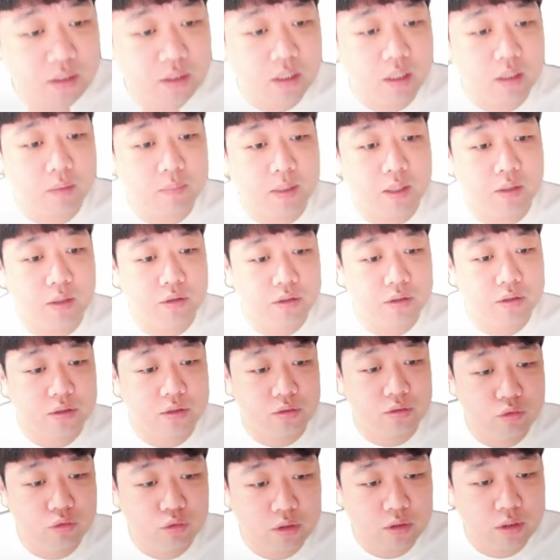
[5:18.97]
마우스
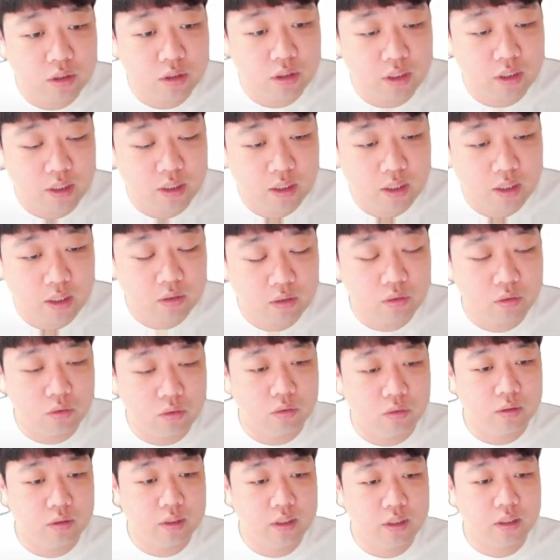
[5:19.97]

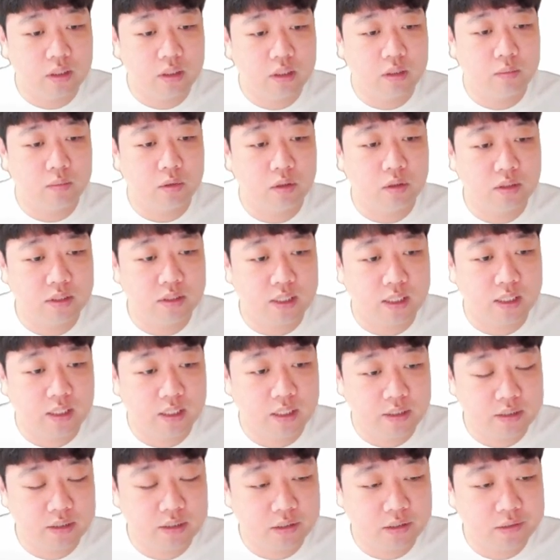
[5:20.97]
우클릭하고 링크
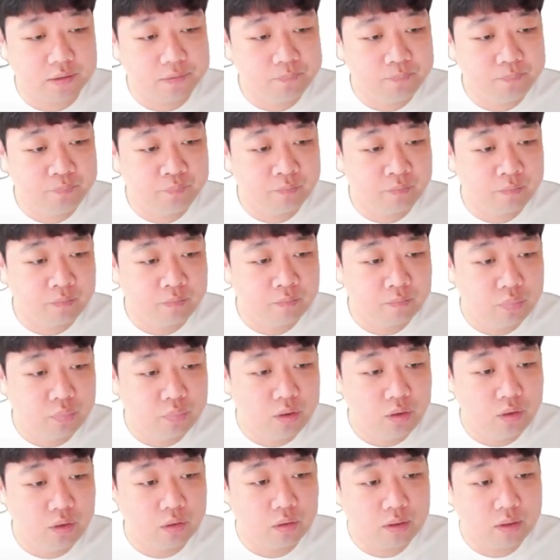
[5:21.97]
복사해서
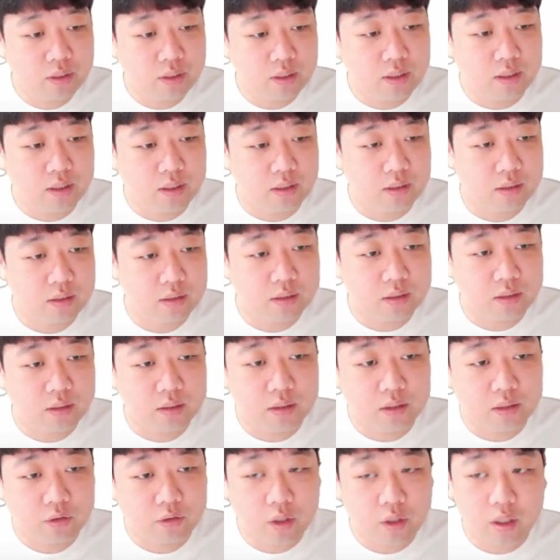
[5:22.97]
블록을 이
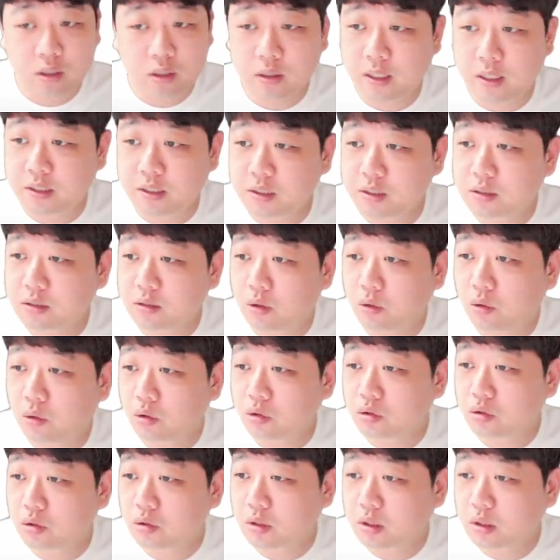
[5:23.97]
퀵 레지스터
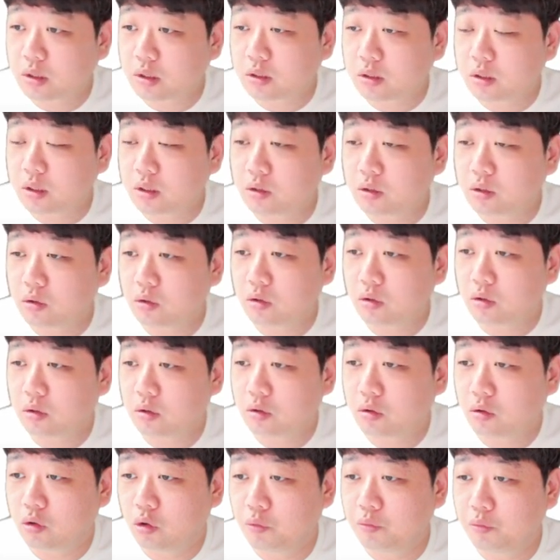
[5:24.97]
오른쪽 끝으로
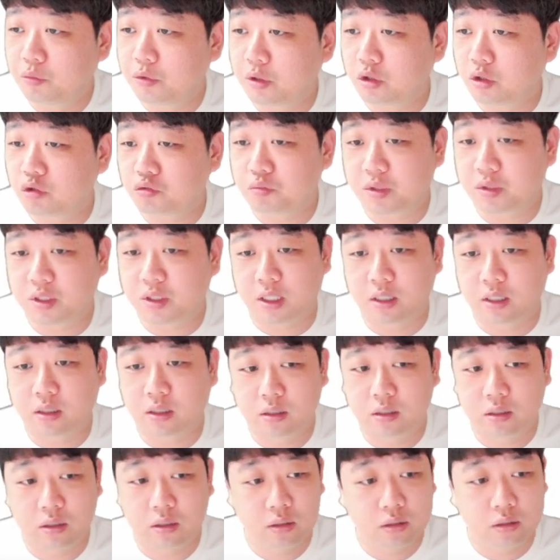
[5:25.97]
옮겨줍니다.
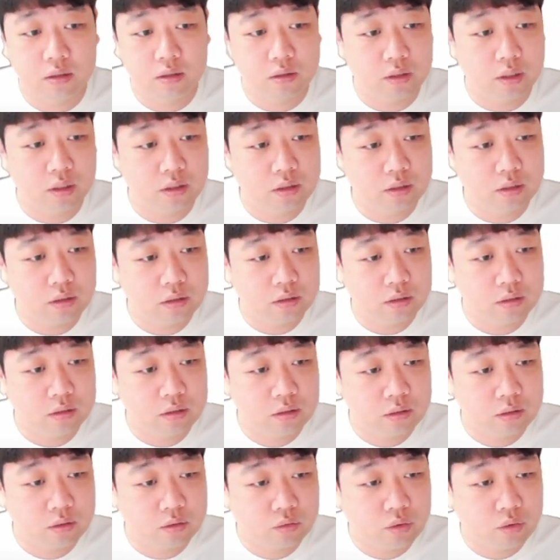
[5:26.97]
얘는
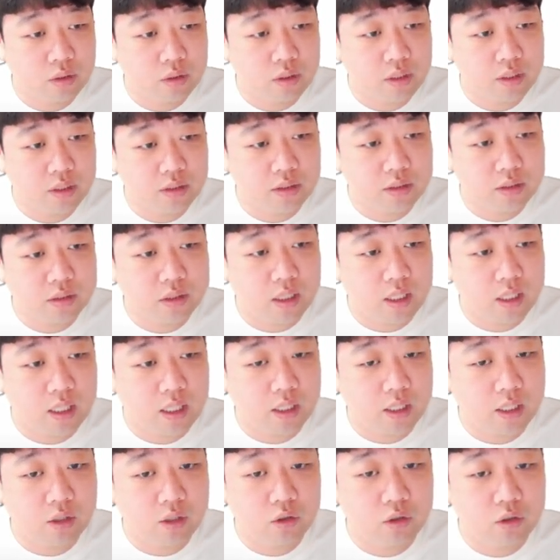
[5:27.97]
퀵레지스트
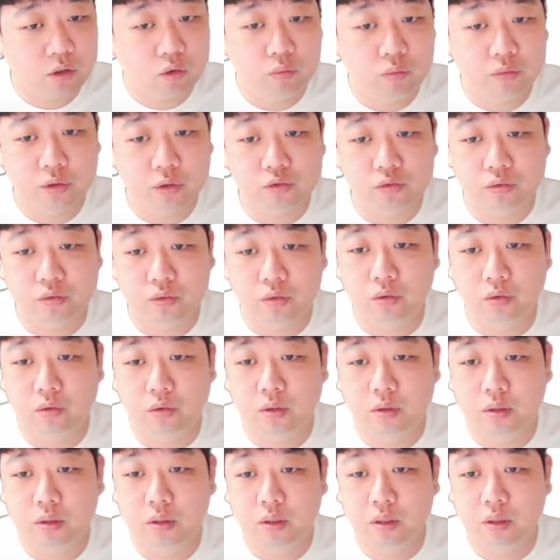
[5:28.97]
아래로 옮겨주고
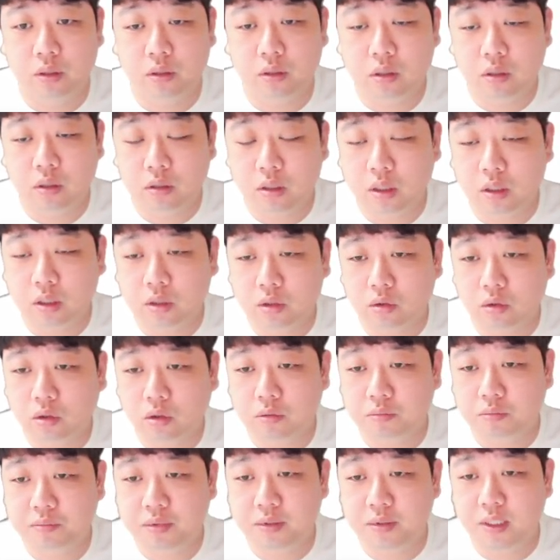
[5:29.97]
여기서
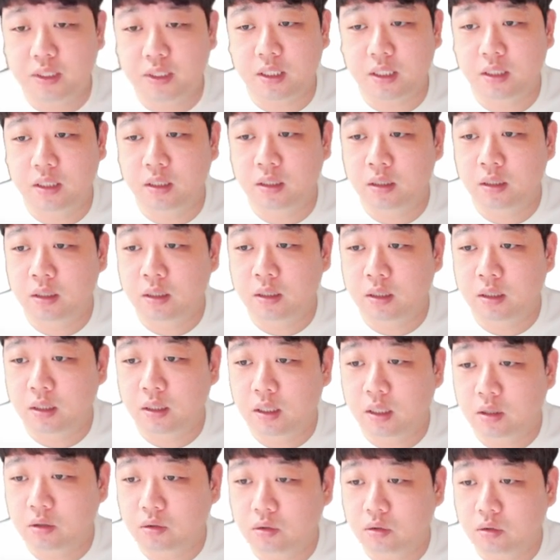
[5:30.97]
컨트롤 V
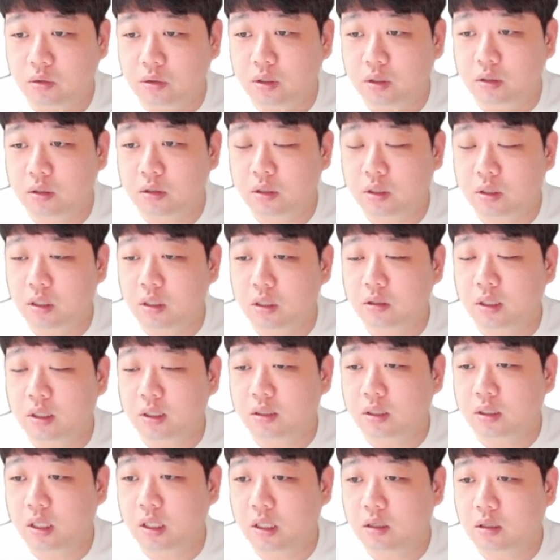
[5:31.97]
하고 연결된
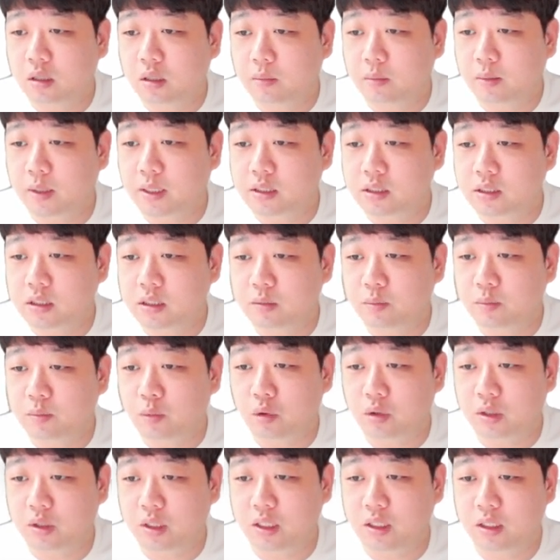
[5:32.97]
데이터베이스
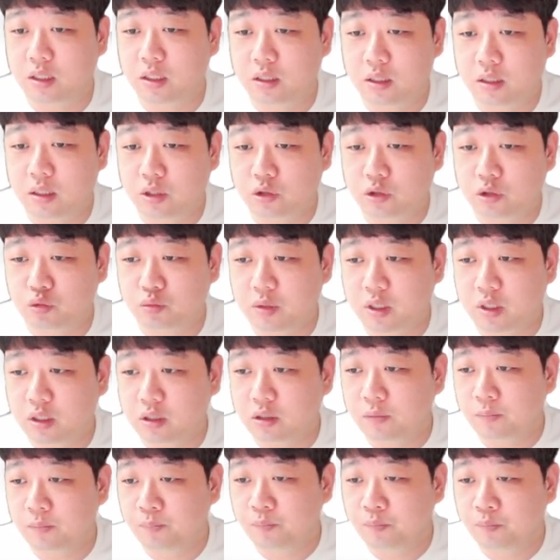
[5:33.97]
보기 해주면
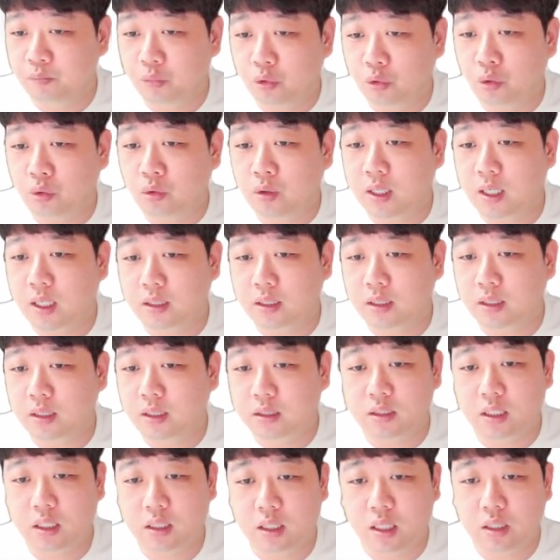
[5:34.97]
표가
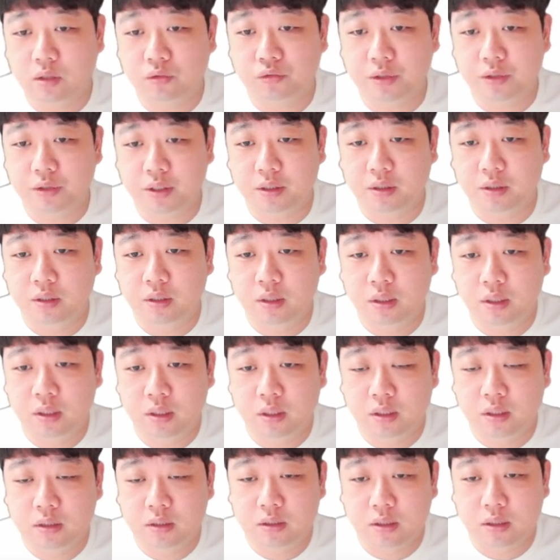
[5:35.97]
등장하고요. 을
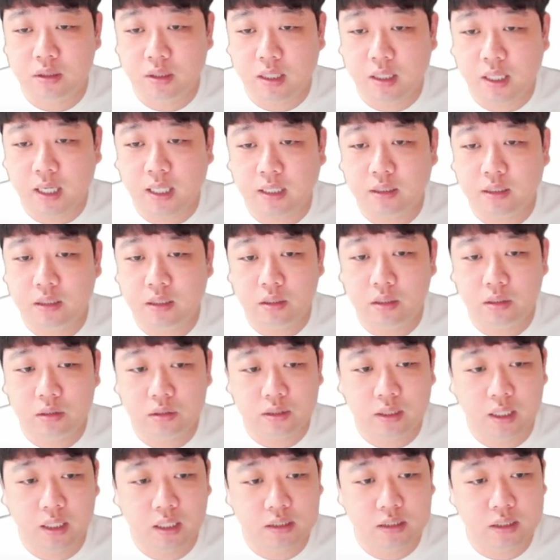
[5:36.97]
칸을
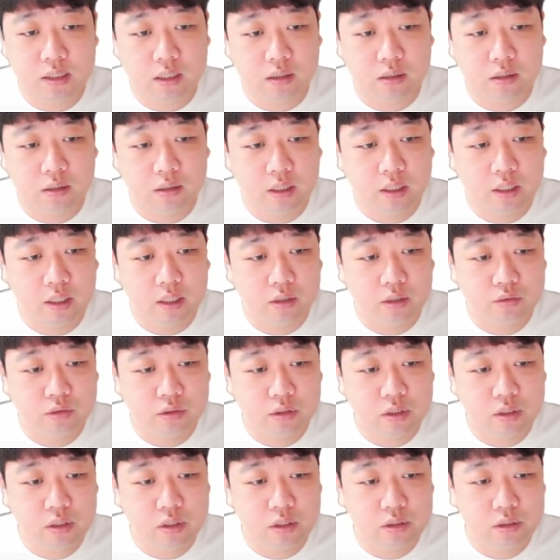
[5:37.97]
살짝
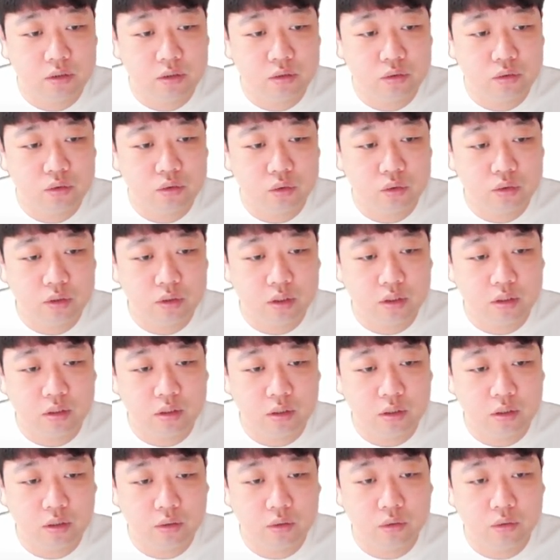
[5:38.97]
레이아웃을
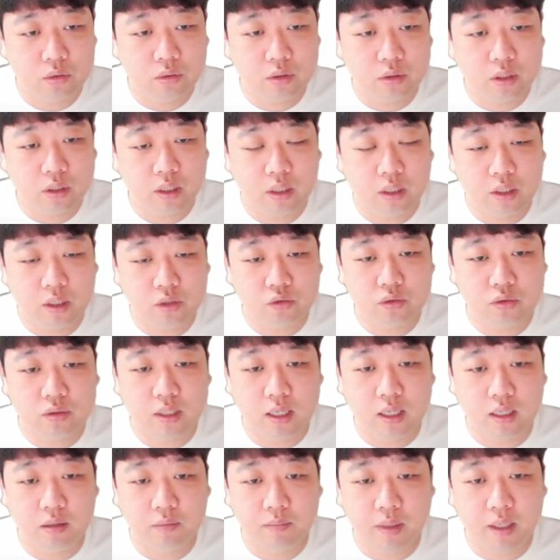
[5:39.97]
조절을 이렇게 해준
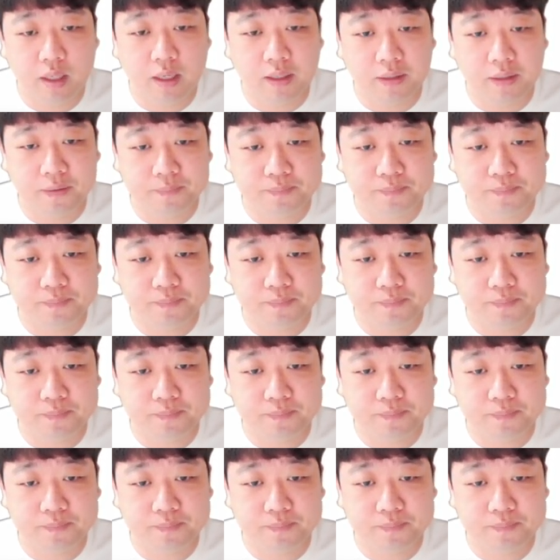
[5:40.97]
다음에